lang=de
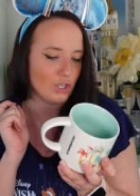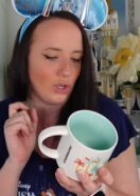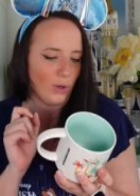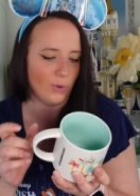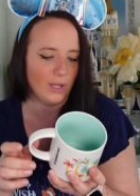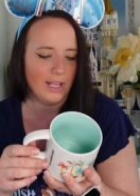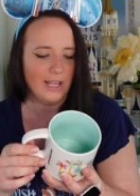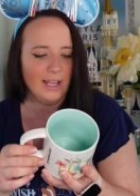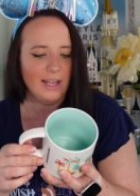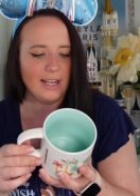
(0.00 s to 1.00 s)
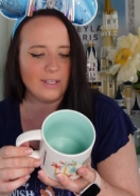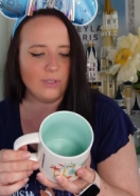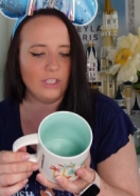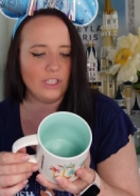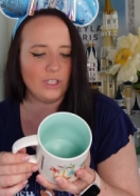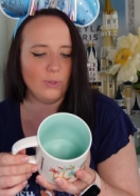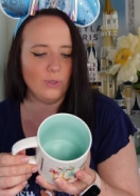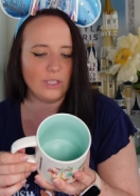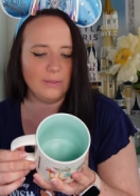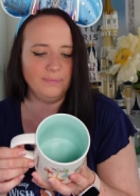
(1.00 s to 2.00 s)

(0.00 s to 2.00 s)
Show. Also richtig süß